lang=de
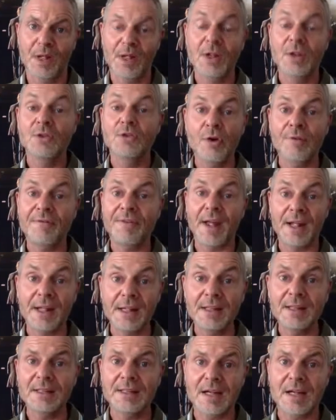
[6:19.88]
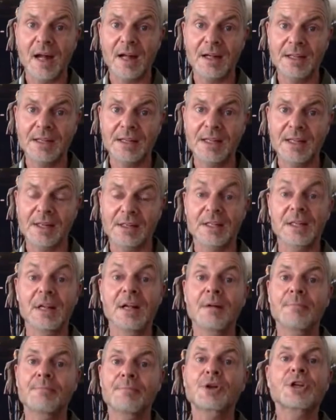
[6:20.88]
Nur wer interagiert,
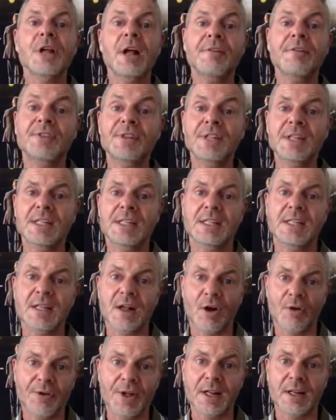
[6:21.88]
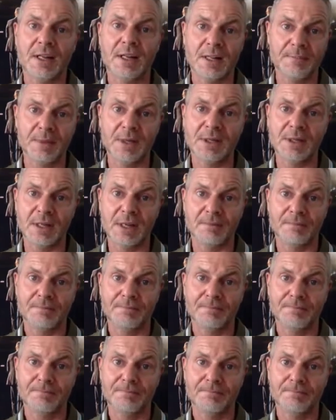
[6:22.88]
beschäftigt sich auch wirklich mit dir.
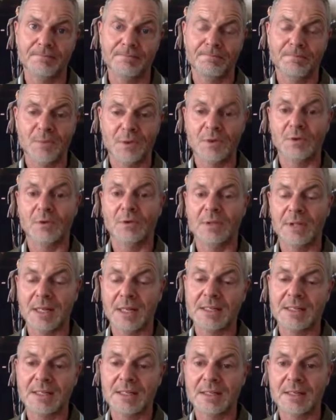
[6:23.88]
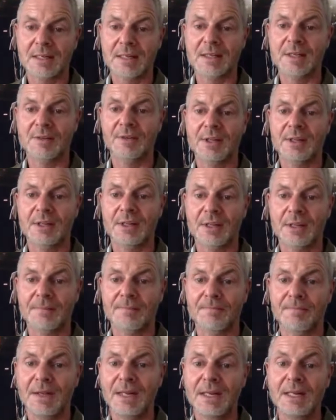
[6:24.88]
So, das ist ganz wichtig.
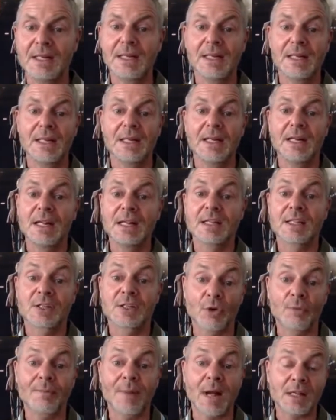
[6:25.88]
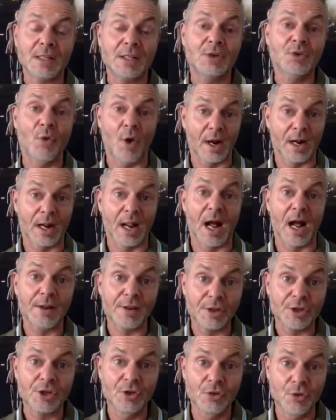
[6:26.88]
So machst du
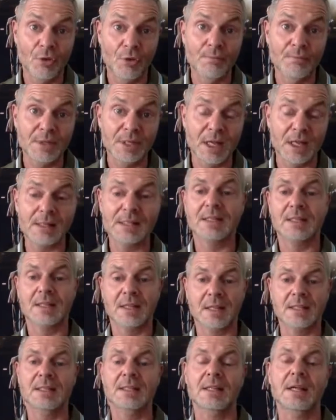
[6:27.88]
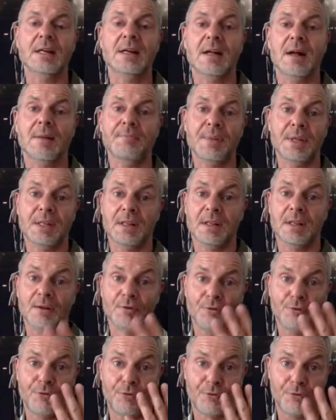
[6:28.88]
organischen Umsatz, das ist dann Kapitel
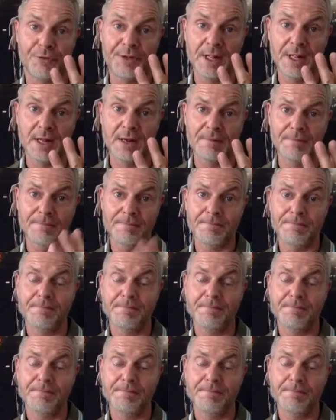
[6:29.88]
4.